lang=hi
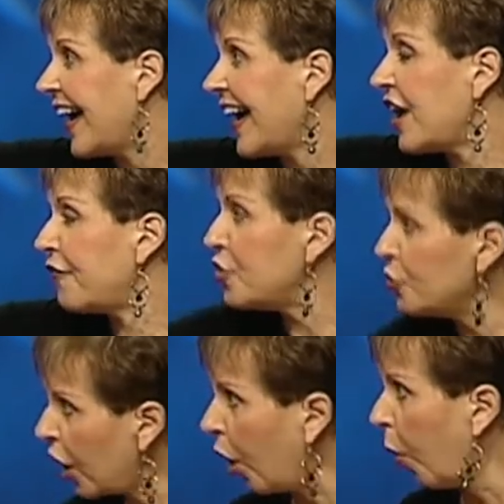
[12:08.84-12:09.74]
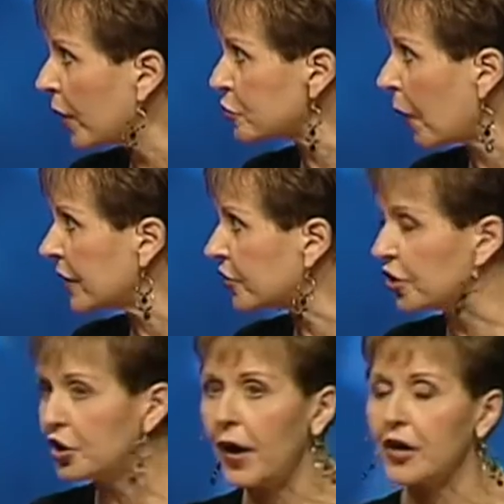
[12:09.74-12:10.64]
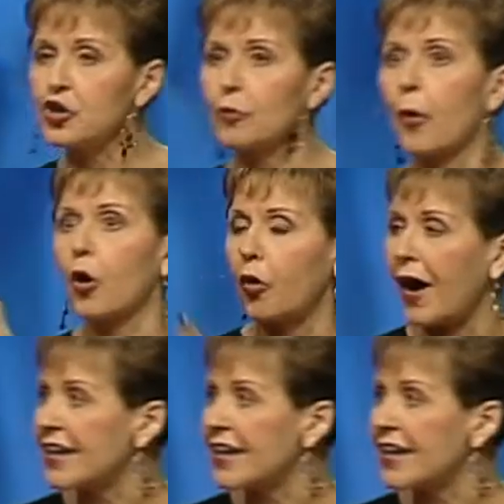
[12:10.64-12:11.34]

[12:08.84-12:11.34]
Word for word: टाल मटोल किया करते हो तब तुम उस शख्स